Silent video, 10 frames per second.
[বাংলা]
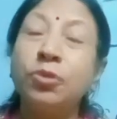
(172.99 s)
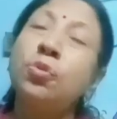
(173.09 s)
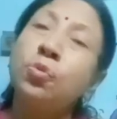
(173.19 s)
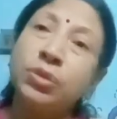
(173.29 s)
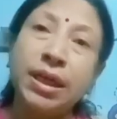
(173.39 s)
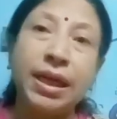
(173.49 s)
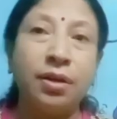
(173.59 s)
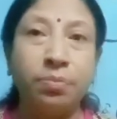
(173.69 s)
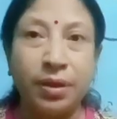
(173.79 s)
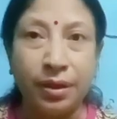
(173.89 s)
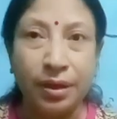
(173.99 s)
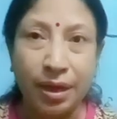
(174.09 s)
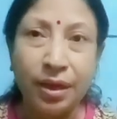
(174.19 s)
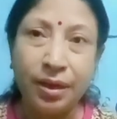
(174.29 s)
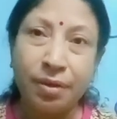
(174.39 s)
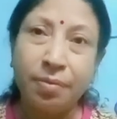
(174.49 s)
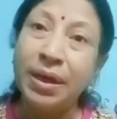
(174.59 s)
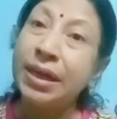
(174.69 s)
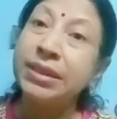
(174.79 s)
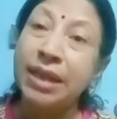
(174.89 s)
তো কোথায় গেল মেয়ে হ্যাঁ
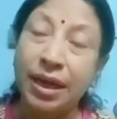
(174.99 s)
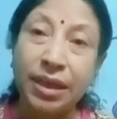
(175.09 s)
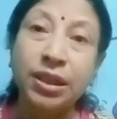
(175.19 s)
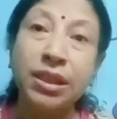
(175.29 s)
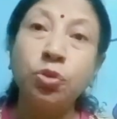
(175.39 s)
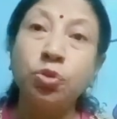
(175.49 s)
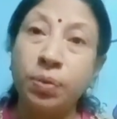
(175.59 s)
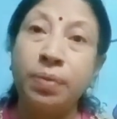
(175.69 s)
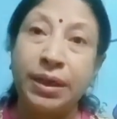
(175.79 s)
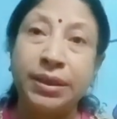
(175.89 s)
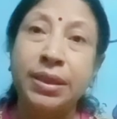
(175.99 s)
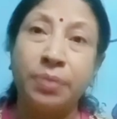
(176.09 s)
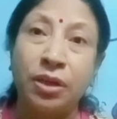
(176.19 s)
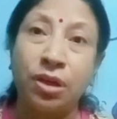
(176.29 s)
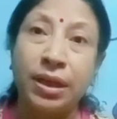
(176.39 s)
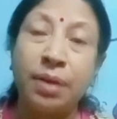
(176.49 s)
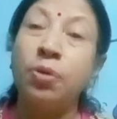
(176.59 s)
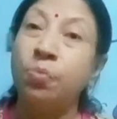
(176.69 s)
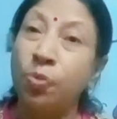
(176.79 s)
মেয়েকে ছাড়াই কিন্তু তুমি বাড়ি থেকে বেরোলে এবং